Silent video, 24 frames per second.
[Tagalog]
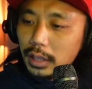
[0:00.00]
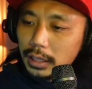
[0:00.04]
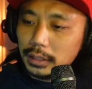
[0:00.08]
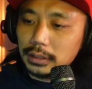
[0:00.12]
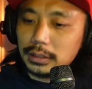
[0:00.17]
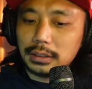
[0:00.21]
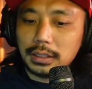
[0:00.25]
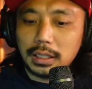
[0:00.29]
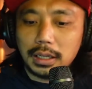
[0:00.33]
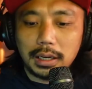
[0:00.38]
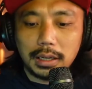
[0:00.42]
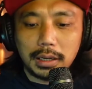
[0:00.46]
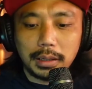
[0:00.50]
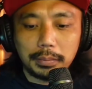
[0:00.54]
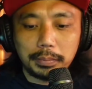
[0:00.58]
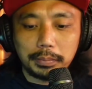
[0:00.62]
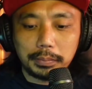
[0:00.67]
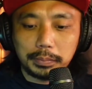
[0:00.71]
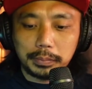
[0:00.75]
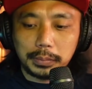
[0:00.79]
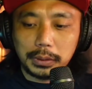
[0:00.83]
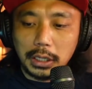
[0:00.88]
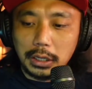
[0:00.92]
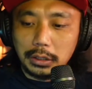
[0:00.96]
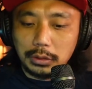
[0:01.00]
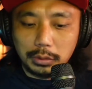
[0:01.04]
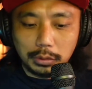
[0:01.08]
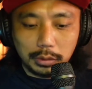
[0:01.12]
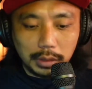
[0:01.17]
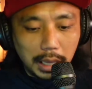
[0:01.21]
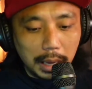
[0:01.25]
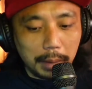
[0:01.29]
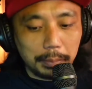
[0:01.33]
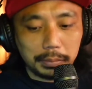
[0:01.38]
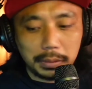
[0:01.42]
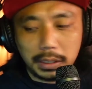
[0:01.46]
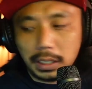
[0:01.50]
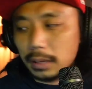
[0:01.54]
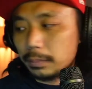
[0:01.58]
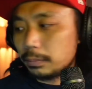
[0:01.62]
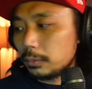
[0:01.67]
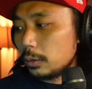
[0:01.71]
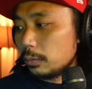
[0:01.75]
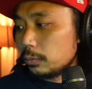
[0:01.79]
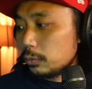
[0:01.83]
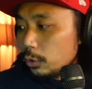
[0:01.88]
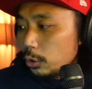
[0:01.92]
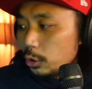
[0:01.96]
laptop, sa inyong laptop.
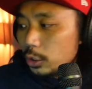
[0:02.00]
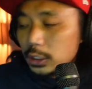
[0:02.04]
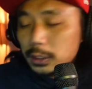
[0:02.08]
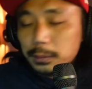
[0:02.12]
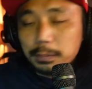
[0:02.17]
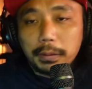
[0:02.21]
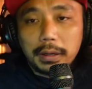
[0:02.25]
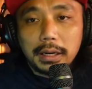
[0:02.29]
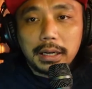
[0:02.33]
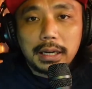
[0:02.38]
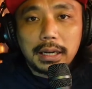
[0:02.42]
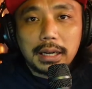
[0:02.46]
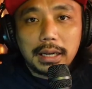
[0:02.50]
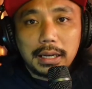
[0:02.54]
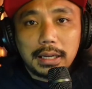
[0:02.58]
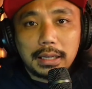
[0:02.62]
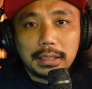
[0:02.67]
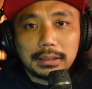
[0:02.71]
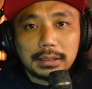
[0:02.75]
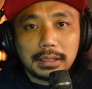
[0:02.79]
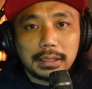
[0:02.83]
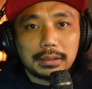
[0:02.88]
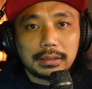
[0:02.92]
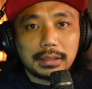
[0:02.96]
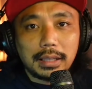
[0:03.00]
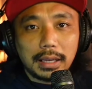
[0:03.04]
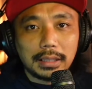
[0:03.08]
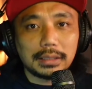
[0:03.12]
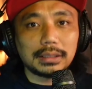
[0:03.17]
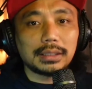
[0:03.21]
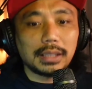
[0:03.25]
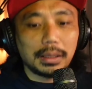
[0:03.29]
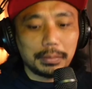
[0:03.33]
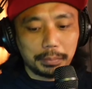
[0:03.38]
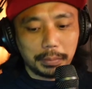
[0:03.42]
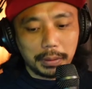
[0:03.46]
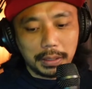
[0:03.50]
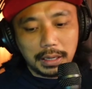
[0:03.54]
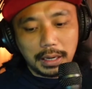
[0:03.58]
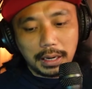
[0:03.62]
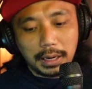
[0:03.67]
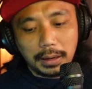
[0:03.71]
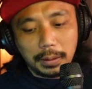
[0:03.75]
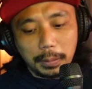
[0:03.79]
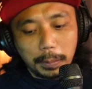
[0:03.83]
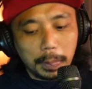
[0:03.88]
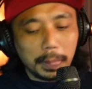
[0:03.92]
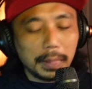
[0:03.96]
Of course, pagka sa desktop
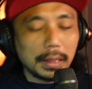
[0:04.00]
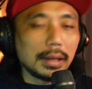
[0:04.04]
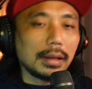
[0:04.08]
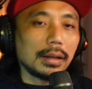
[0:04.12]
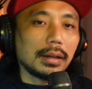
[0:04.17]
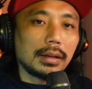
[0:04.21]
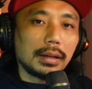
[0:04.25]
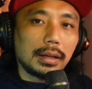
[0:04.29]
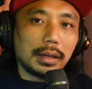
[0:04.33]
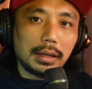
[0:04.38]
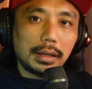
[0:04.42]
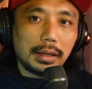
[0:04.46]
pala, uh,